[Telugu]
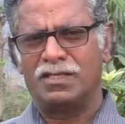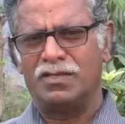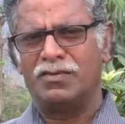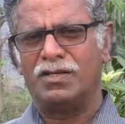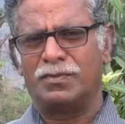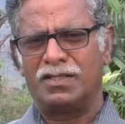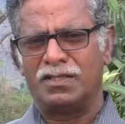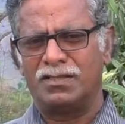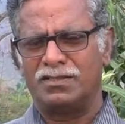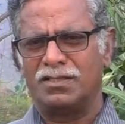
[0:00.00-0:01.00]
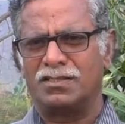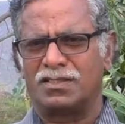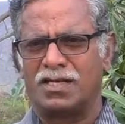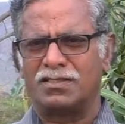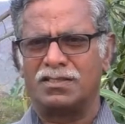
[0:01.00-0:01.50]
రెండు వేల పదహారు నుంచి నేను
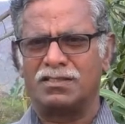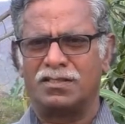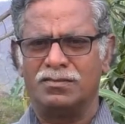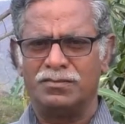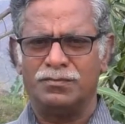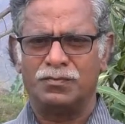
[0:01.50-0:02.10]
స్టార్ట్ చేశాను